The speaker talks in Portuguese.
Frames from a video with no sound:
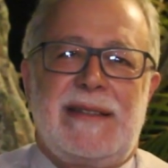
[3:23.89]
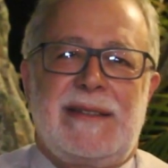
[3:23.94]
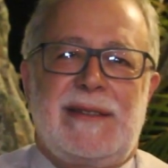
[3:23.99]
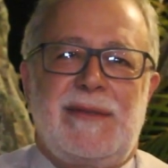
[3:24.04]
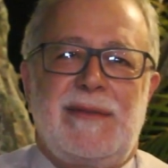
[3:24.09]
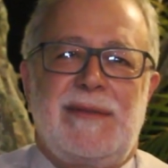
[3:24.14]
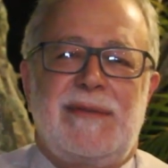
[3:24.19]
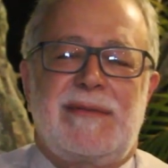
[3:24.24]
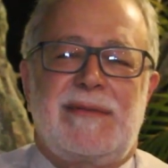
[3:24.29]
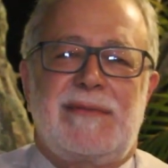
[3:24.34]

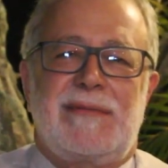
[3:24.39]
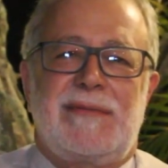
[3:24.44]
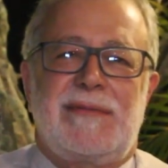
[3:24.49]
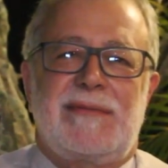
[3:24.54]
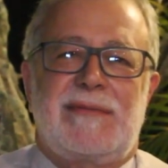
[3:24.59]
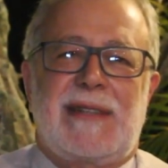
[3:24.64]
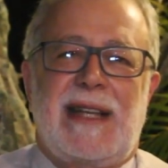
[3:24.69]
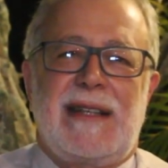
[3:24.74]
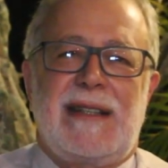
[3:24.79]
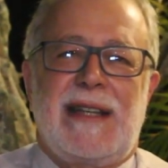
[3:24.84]
isso não
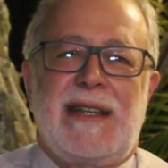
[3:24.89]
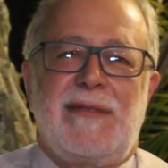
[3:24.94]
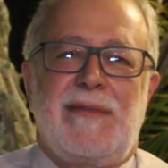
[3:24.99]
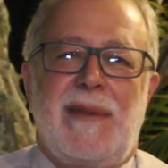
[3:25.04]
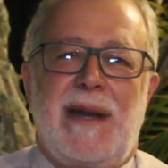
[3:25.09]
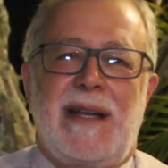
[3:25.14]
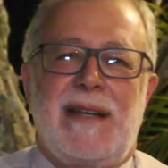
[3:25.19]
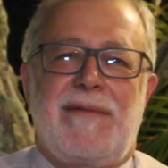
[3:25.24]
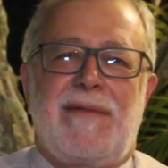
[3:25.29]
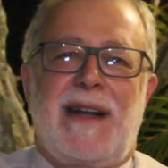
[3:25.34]
tem
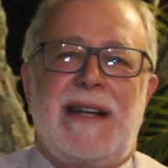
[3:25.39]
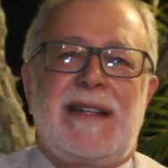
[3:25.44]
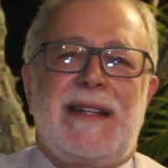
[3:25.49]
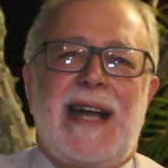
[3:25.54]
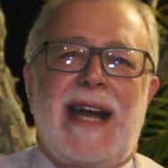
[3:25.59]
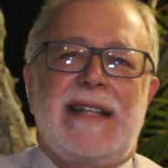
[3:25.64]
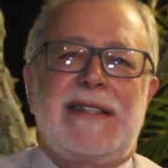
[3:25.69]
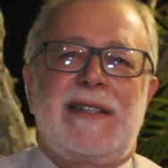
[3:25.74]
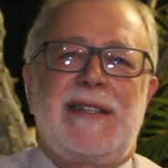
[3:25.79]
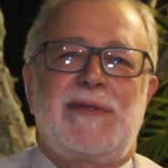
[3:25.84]
nenhuma
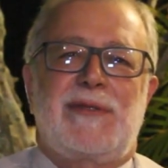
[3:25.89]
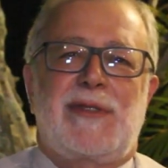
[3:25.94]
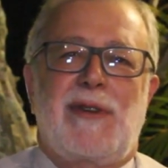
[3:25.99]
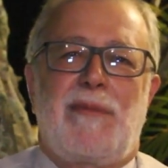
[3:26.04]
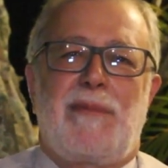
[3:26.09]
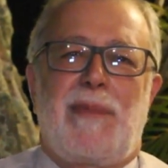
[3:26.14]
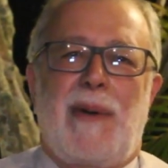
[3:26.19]
rivalidade Rio-São